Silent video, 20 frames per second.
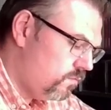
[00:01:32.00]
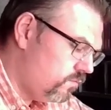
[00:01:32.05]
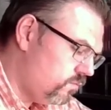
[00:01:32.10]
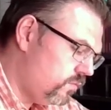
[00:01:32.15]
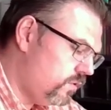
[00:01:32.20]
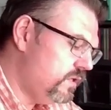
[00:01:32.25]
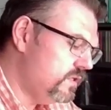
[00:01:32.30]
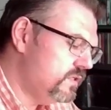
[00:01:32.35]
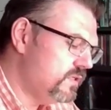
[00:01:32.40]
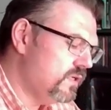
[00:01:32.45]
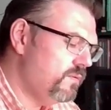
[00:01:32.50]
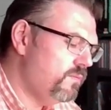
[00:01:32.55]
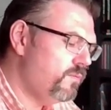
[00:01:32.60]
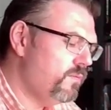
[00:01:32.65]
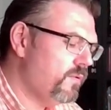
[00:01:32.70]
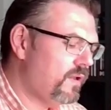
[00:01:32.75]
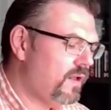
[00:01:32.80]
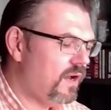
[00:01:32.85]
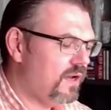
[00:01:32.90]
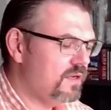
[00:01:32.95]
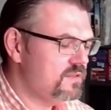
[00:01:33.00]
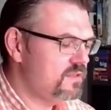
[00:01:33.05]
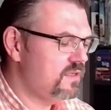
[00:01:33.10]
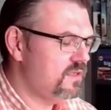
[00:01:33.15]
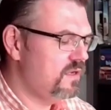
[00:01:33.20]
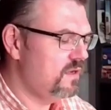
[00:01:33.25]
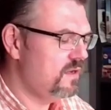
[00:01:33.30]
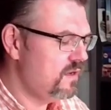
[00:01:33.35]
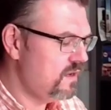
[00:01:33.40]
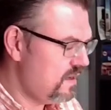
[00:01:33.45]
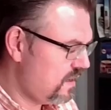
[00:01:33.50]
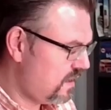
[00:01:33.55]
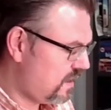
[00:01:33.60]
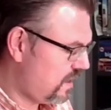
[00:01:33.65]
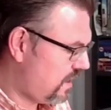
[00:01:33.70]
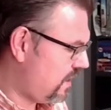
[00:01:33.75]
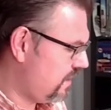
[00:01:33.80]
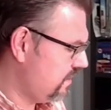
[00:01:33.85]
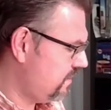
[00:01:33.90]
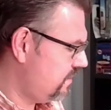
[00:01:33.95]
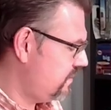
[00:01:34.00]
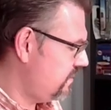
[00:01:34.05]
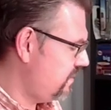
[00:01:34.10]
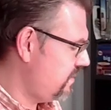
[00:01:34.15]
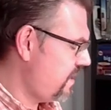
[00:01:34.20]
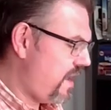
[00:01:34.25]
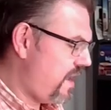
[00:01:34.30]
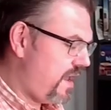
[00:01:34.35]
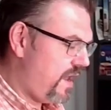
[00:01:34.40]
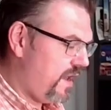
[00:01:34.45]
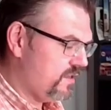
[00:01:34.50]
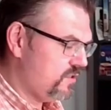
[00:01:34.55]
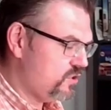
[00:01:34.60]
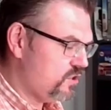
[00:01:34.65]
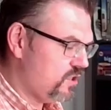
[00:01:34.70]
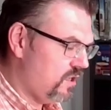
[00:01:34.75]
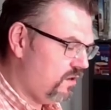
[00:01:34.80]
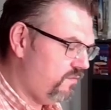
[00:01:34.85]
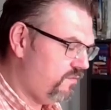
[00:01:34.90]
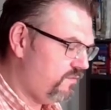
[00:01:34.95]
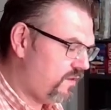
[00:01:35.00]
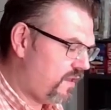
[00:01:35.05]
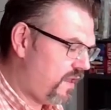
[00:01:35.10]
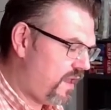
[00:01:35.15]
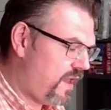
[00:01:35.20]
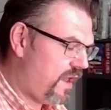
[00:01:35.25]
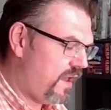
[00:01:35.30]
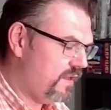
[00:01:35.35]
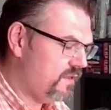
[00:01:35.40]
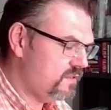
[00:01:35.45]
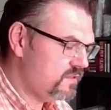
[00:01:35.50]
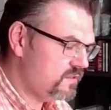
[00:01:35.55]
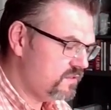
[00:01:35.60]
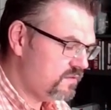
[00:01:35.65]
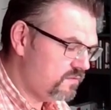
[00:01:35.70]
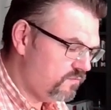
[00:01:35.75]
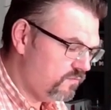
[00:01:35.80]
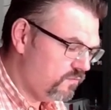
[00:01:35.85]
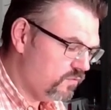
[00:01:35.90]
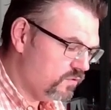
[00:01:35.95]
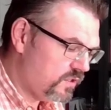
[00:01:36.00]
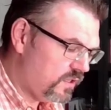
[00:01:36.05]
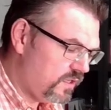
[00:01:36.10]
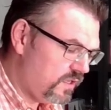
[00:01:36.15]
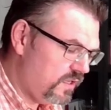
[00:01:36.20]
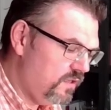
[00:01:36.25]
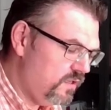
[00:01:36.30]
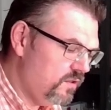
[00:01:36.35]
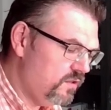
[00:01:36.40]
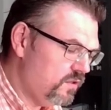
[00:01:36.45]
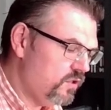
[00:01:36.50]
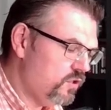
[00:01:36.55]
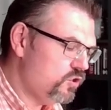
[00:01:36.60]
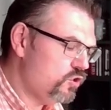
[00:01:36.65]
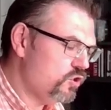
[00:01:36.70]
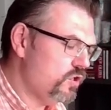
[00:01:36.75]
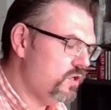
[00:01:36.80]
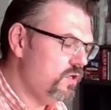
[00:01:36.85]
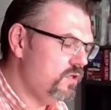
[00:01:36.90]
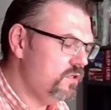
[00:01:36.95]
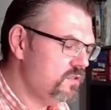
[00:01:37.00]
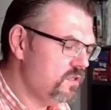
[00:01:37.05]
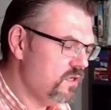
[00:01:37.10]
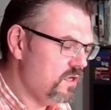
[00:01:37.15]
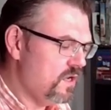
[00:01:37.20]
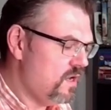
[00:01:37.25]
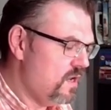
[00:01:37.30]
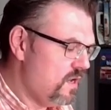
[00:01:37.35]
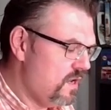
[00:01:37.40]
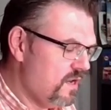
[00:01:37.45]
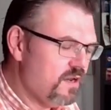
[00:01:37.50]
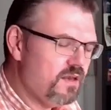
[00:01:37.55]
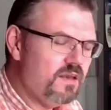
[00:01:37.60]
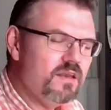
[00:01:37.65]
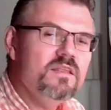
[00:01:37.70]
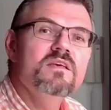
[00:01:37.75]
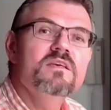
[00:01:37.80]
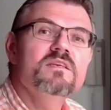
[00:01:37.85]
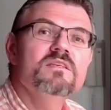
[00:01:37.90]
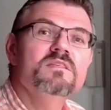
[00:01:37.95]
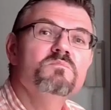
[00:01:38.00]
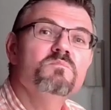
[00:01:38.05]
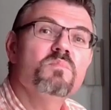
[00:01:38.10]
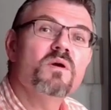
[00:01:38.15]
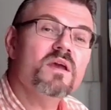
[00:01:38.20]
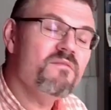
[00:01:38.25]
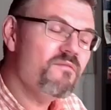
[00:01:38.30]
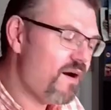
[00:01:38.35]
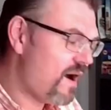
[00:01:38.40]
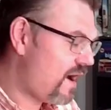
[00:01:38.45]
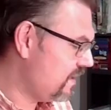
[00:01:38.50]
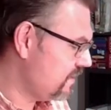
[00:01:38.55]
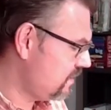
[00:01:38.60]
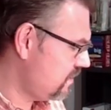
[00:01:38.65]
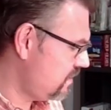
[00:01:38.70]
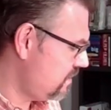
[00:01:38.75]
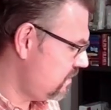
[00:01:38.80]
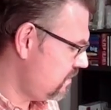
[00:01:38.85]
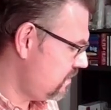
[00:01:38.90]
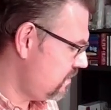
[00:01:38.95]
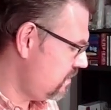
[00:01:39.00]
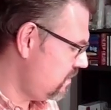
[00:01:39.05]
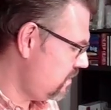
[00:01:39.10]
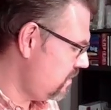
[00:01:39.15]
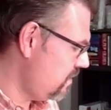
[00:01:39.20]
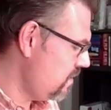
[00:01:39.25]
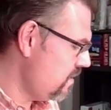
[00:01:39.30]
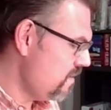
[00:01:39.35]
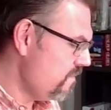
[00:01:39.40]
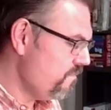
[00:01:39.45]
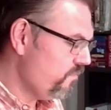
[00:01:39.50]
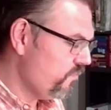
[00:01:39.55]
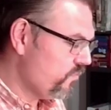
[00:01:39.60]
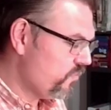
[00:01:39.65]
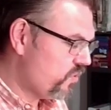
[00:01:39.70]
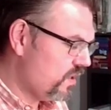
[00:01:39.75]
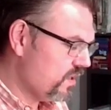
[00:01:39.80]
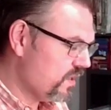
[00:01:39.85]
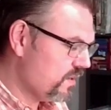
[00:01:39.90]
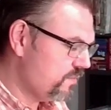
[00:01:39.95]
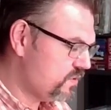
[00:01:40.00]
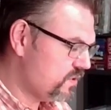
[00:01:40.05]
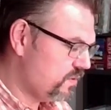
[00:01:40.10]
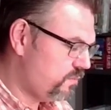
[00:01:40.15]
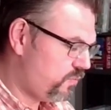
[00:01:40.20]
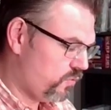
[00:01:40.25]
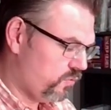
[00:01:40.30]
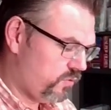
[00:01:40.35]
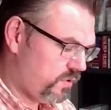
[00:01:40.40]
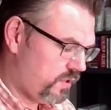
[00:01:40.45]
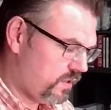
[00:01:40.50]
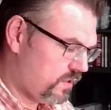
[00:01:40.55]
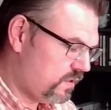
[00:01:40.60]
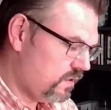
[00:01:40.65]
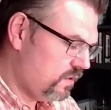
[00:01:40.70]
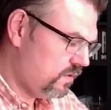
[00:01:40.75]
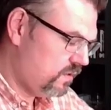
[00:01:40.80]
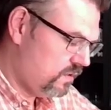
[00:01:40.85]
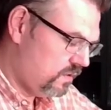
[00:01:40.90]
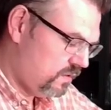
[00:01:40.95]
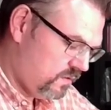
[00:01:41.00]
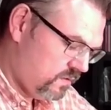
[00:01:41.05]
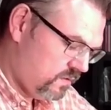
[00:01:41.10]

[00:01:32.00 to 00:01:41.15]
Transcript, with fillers: Diese Klasse hat die Eigenschaft 1, was ein Integer ist, die ist privat. Ja. Dann gibt es ein Protected.